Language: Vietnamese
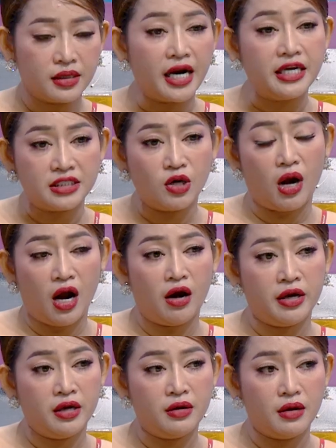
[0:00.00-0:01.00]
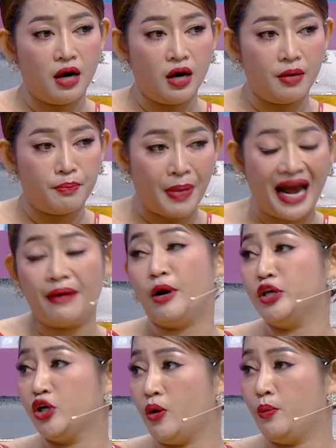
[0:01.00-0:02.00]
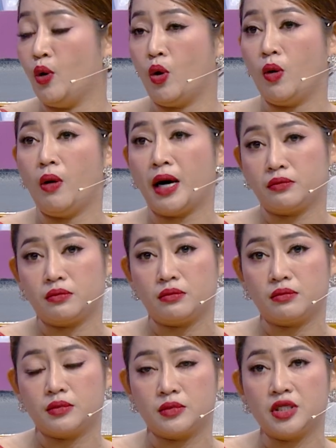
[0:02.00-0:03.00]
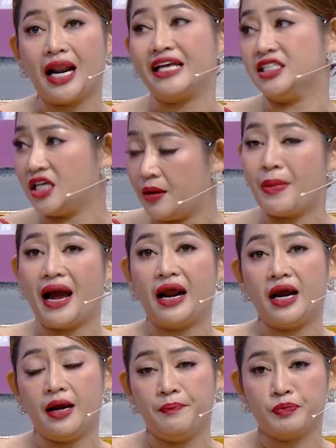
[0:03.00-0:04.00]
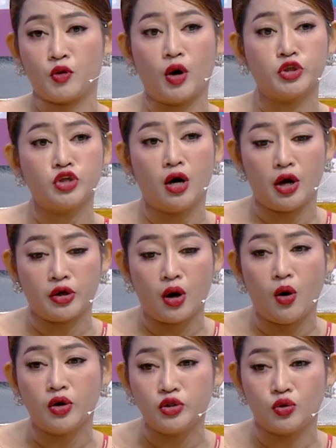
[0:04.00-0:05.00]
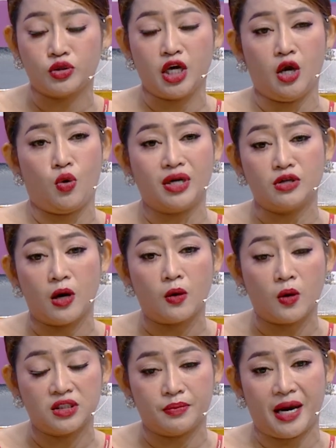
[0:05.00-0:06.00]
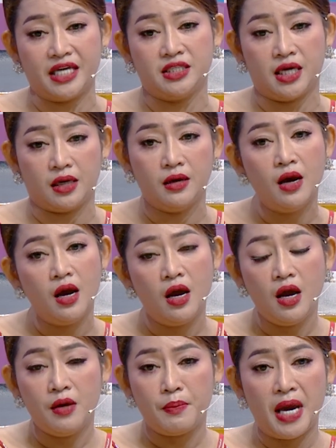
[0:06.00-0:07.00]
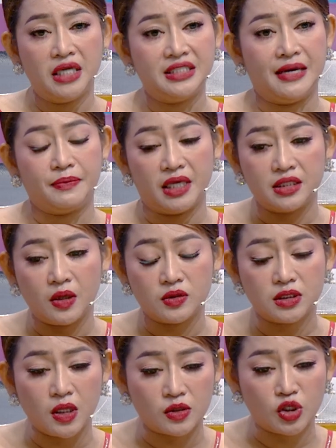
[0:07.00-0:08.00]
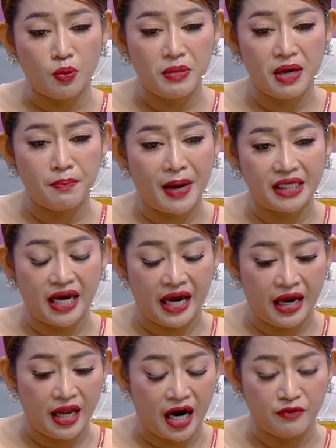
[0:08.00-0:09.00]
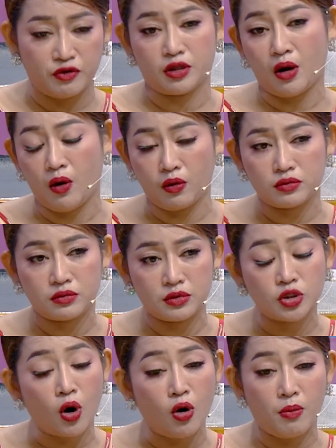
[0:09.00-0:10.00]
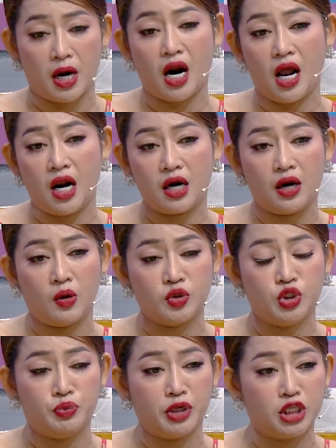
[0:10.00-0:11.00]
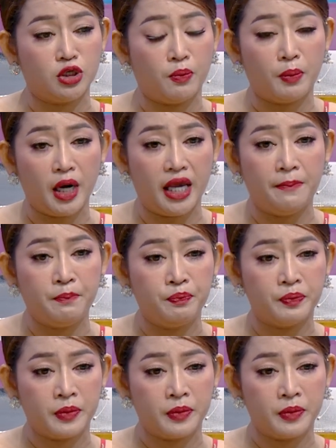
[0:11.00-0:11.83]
đây sọc ai pa bọn nhóm buộc quật sờ lạnh sờ là pa quật trong ai con chốt chơi quật nông quật sờ bài chặt pe sẹp ta sọc sọc nhóm miền Panh Hà hay đánh về thọ cho mà đo khăn chỉ vật nhóm phếm